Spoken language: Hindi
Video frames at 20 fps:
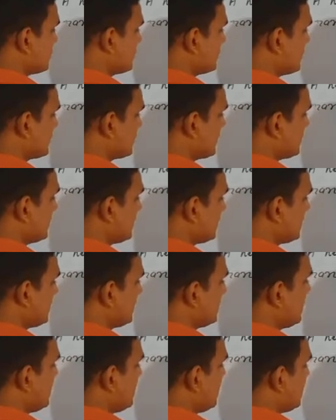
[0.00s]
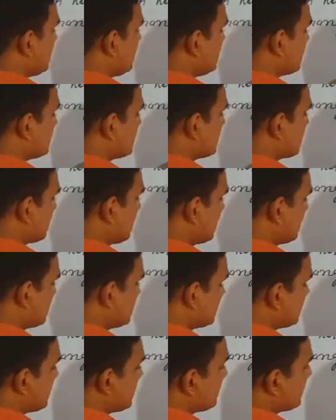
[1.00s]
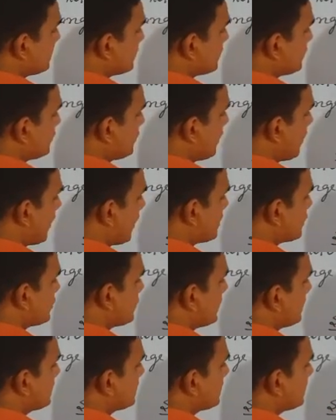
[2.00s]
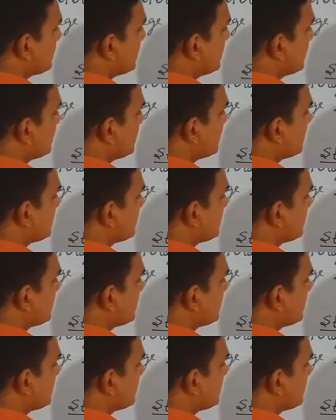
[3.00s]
मटेरियल है स्टार्च को हार्ट वाटर में